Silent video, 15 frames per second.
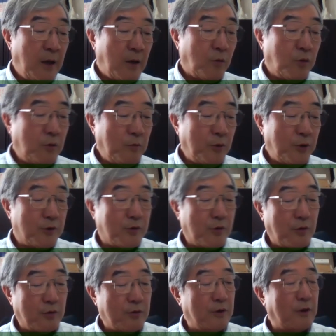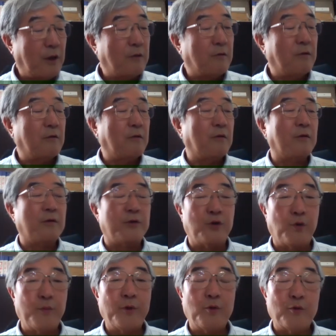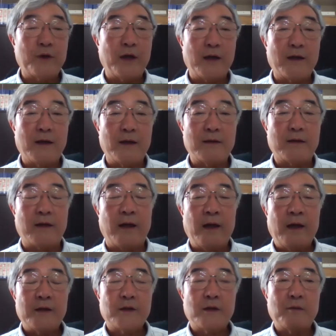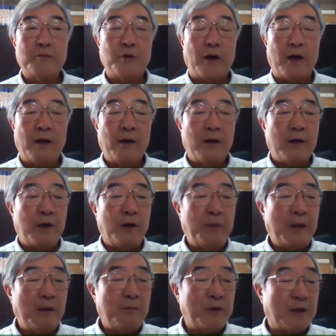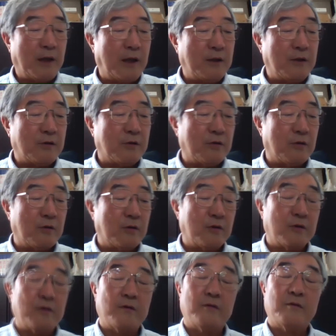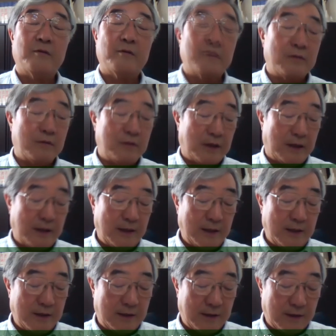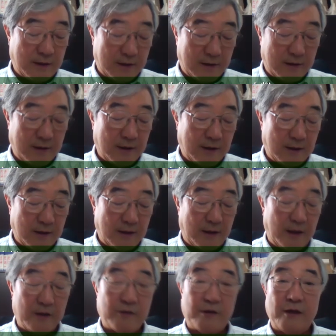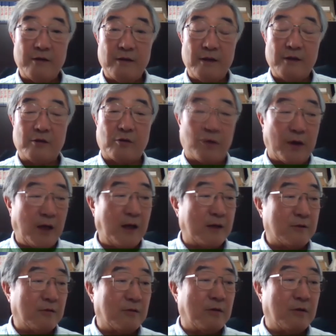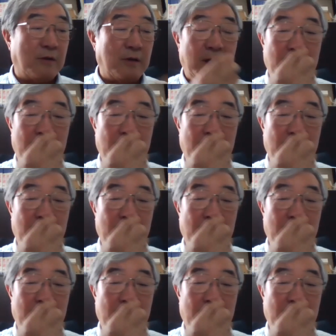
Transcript: これも非常にあの読み応えがあって、しかもね、今みたいにその、あれが エスエヌエス とかその、